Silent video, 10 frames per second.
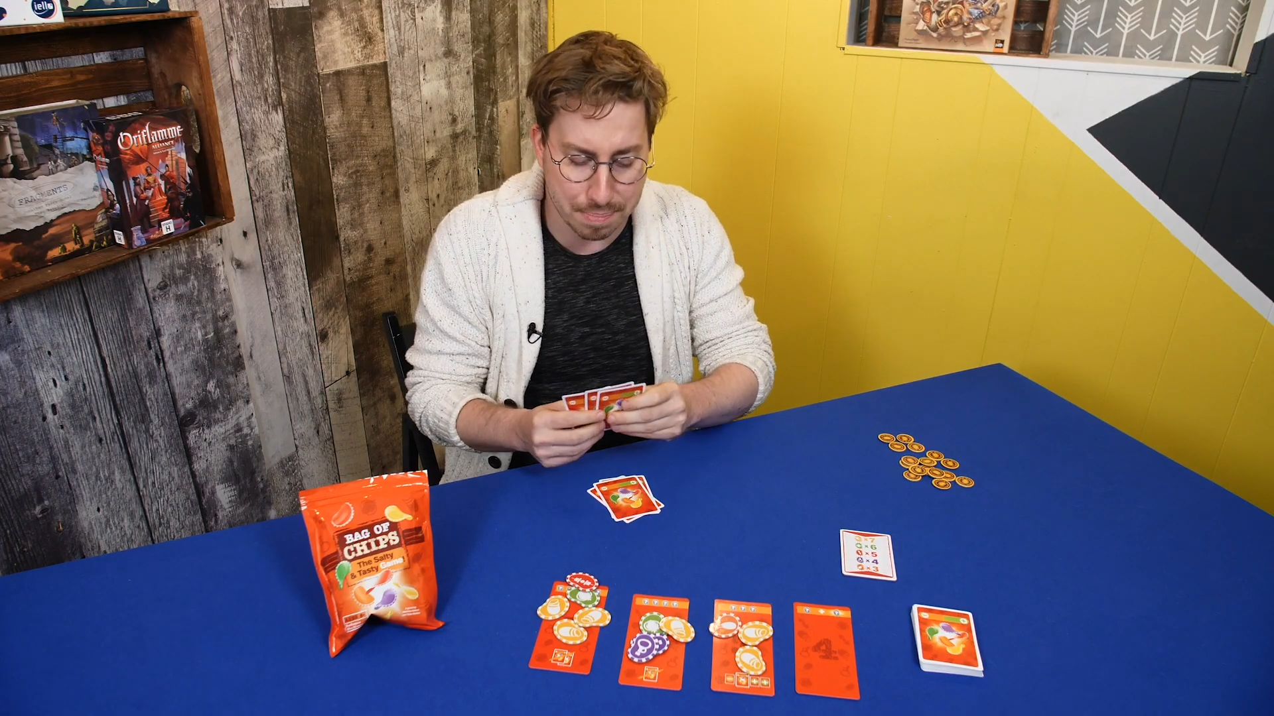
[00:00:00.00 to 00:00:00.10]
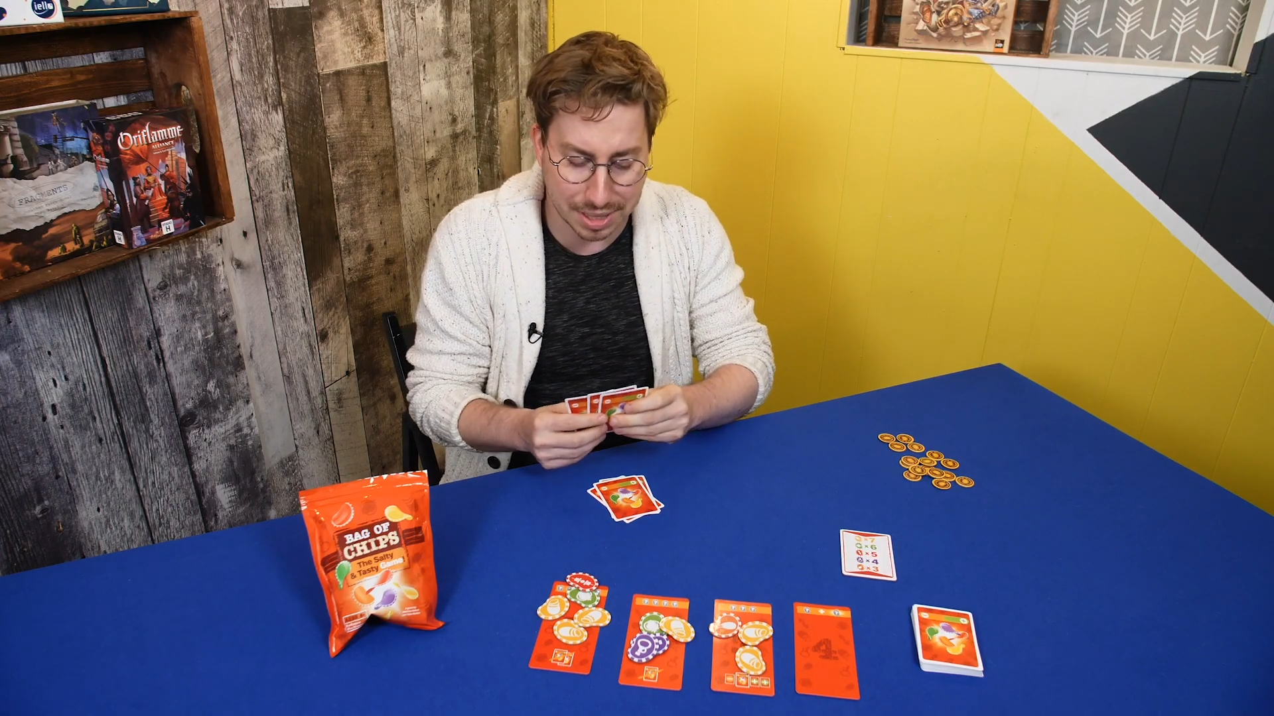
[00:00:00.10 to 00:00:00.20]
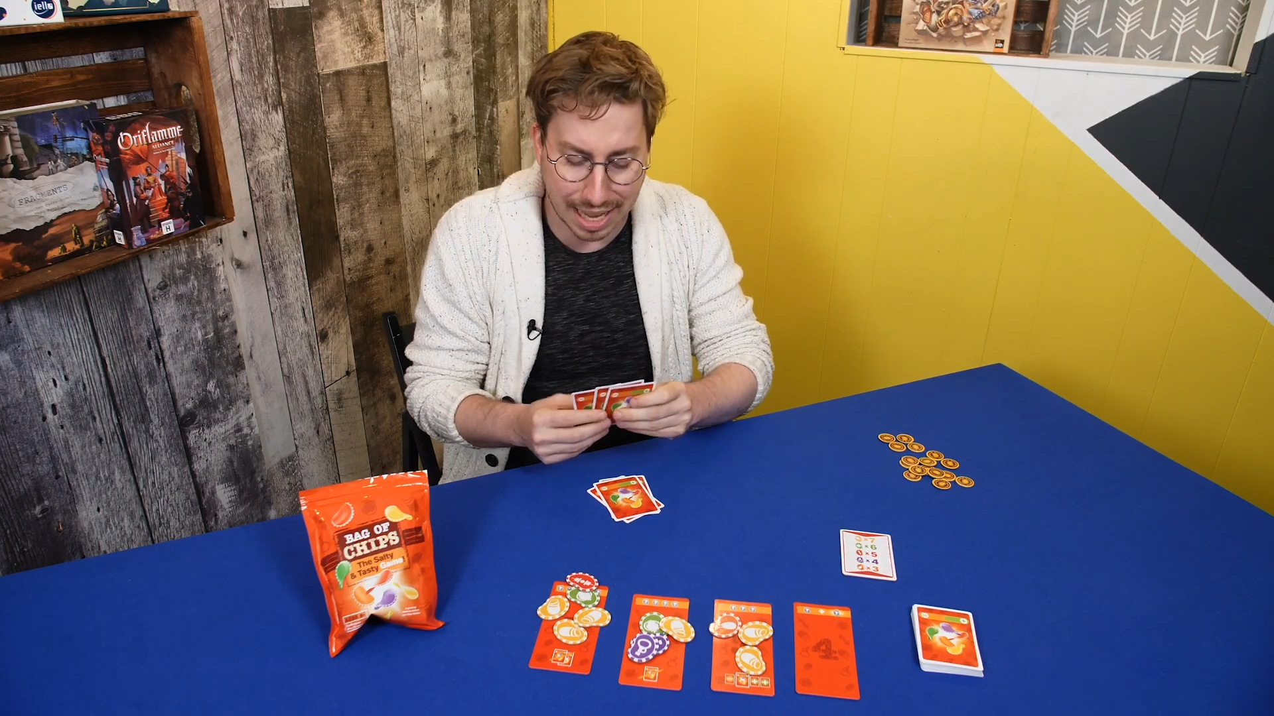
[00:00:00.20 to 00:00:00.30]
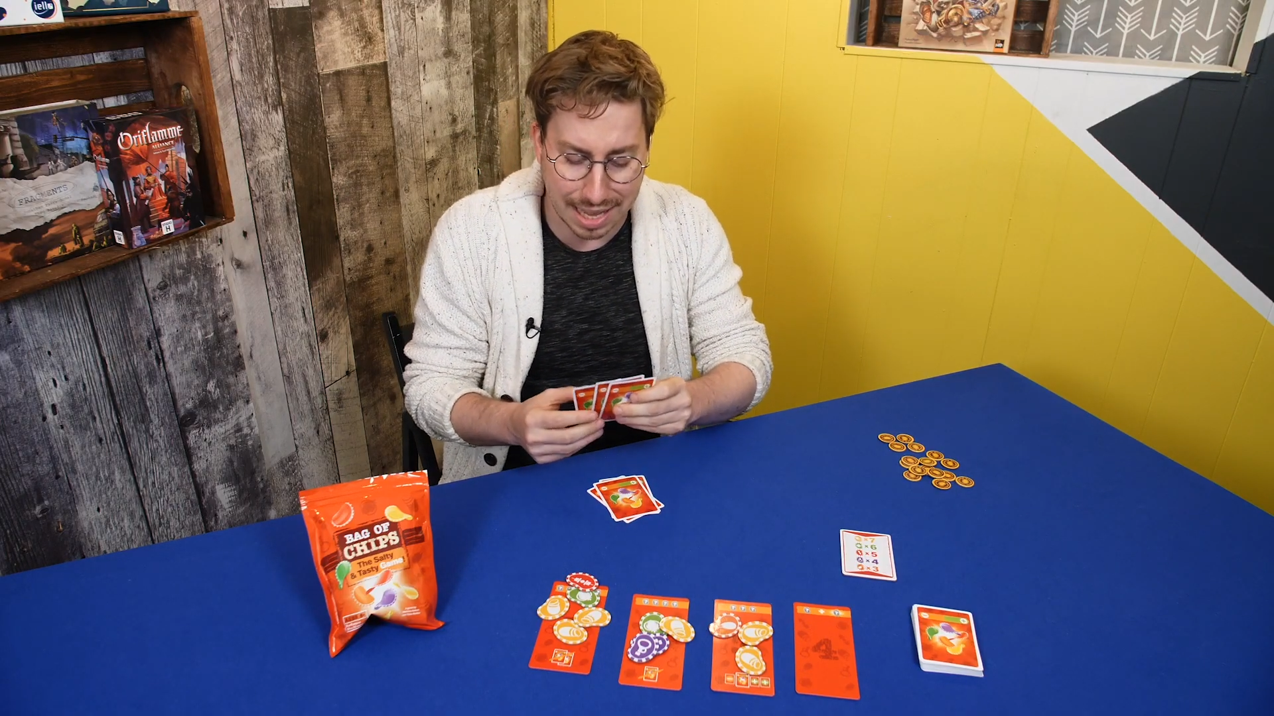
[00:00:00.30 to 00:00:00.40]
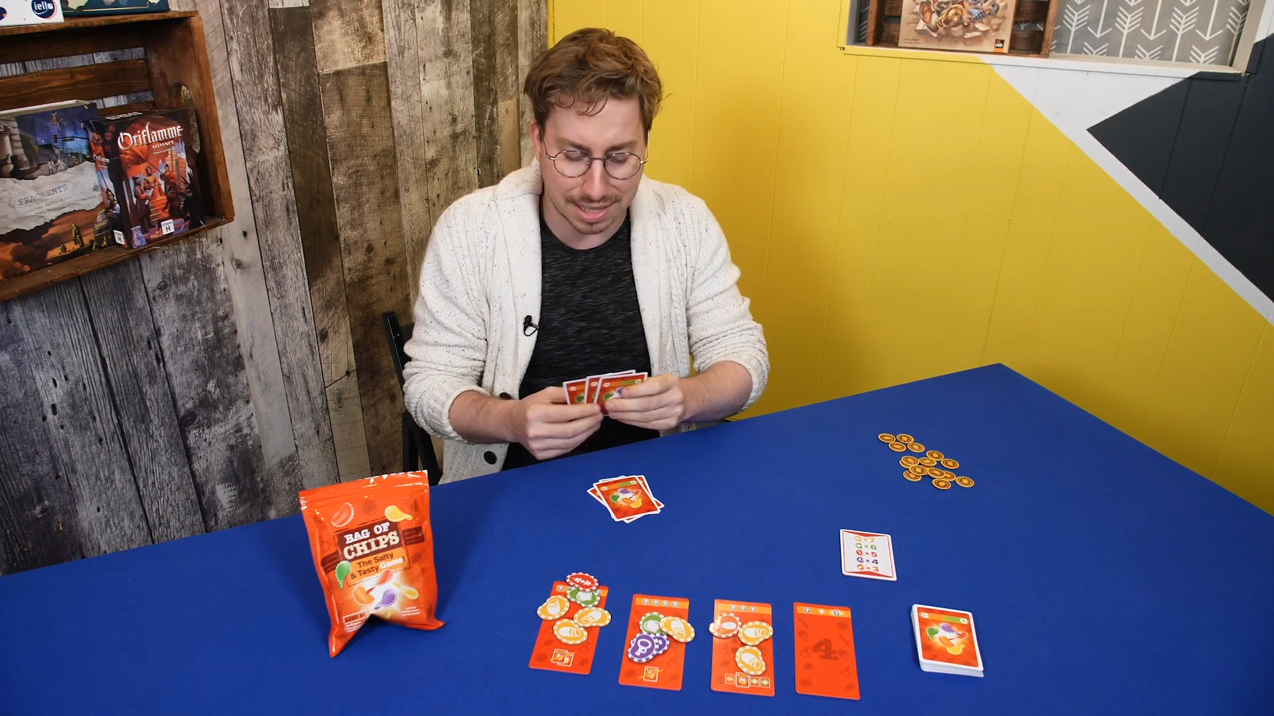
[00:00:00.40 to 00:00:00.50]

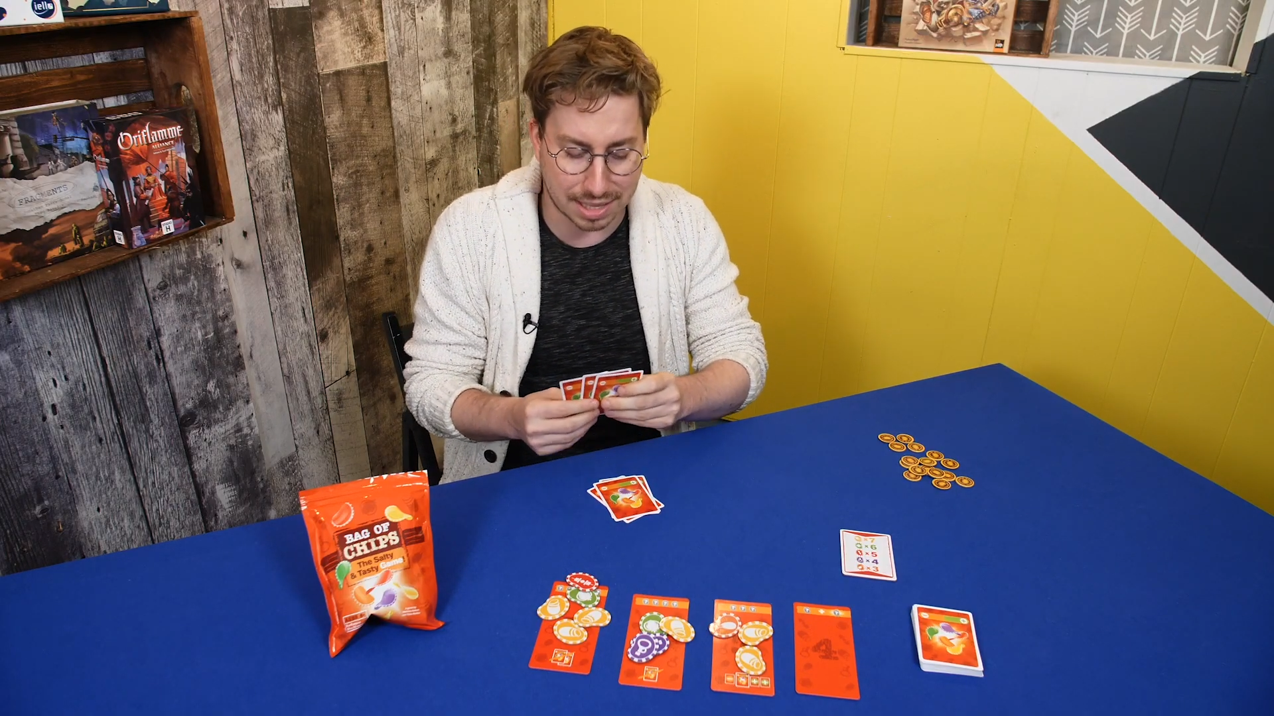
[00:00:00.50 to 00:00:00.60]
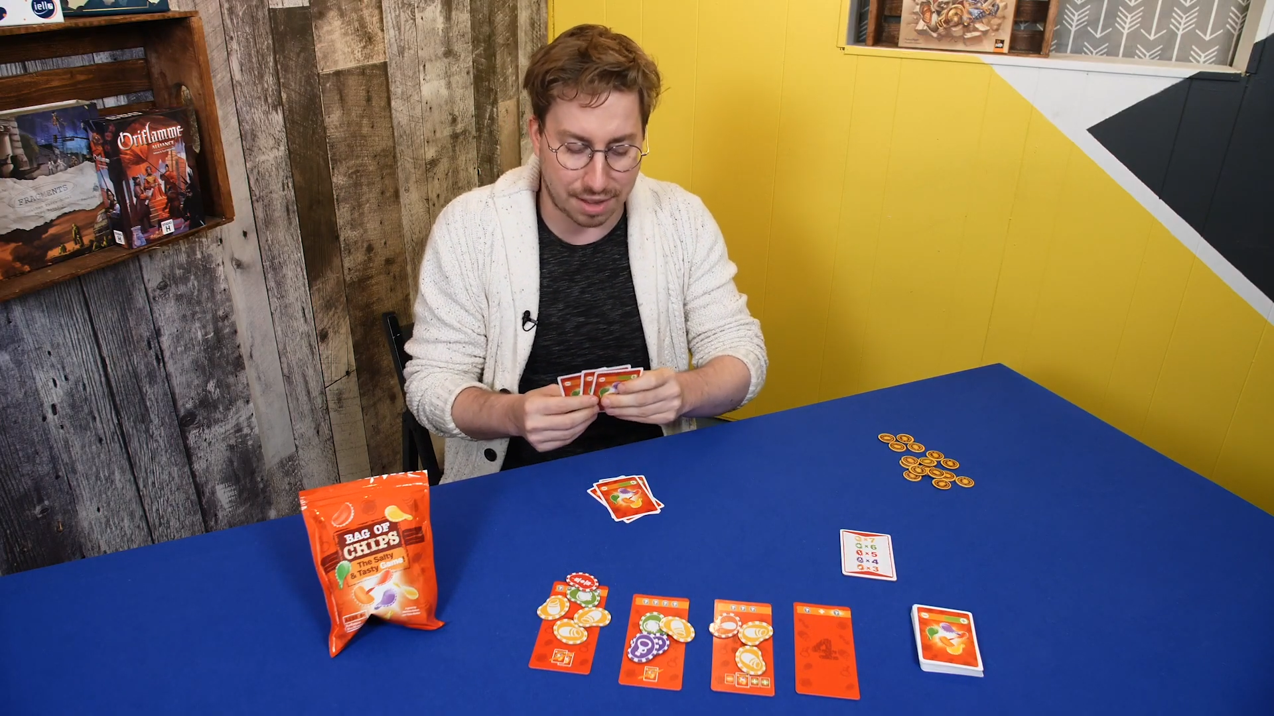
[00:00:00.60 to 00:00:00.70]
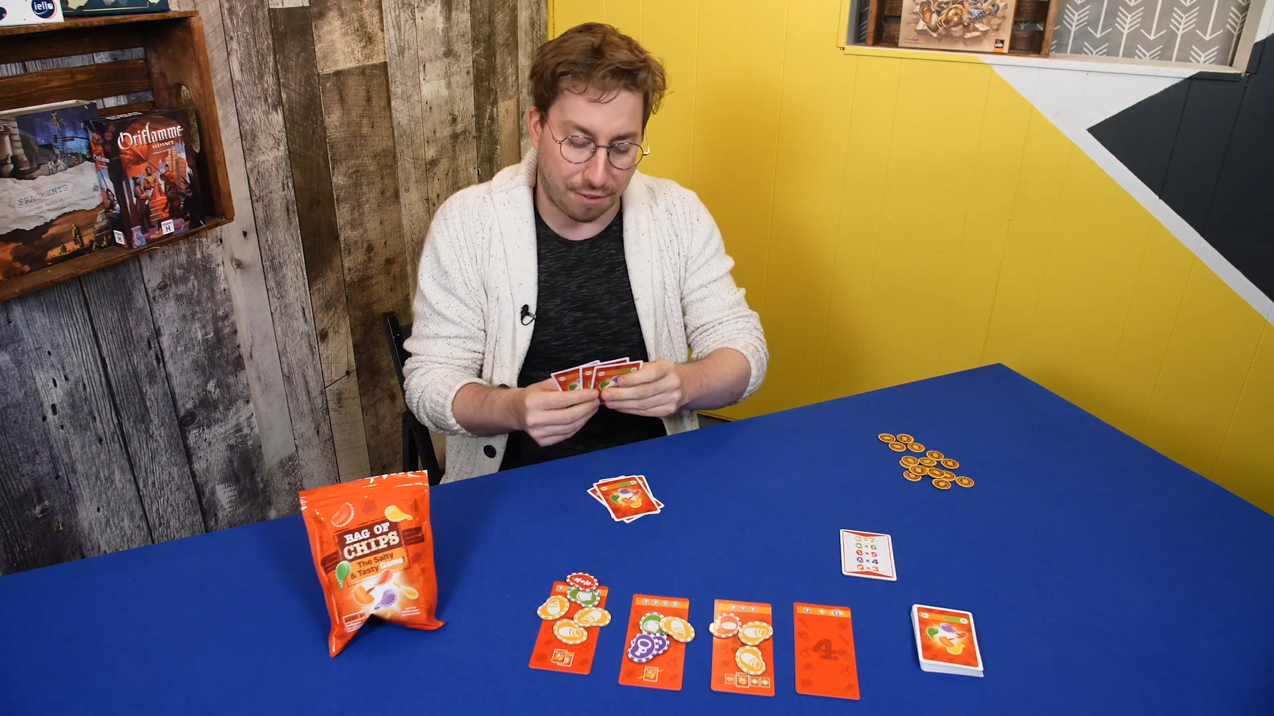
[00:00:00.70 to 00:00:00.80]
peut-être qu'il